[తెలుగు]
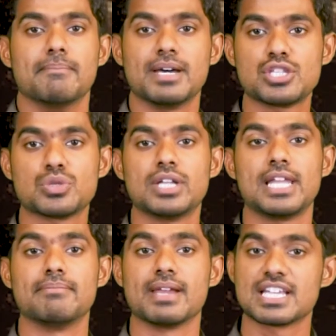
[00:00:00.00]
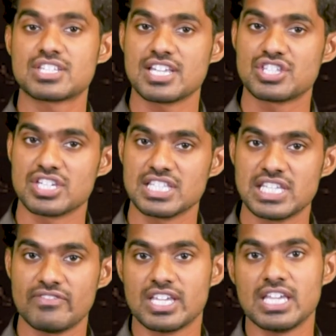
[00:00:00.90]
మరి చూడాలి మెగాస్టార్
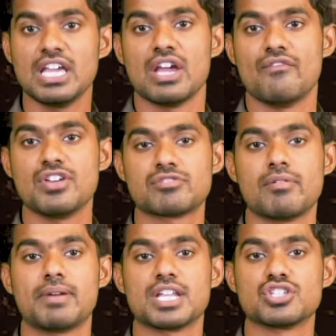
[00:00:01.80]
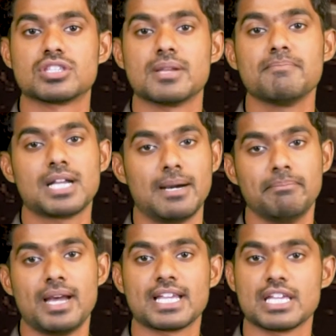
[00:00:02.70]
చిరంజీవికి విశ్వంబర చిత్రం
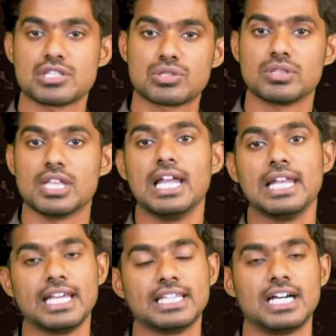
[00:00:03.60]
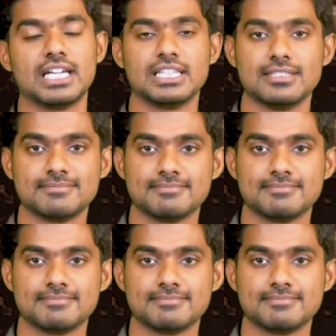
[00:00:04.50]
కంబ్యాక్ ఇస్తుందా లేదా అని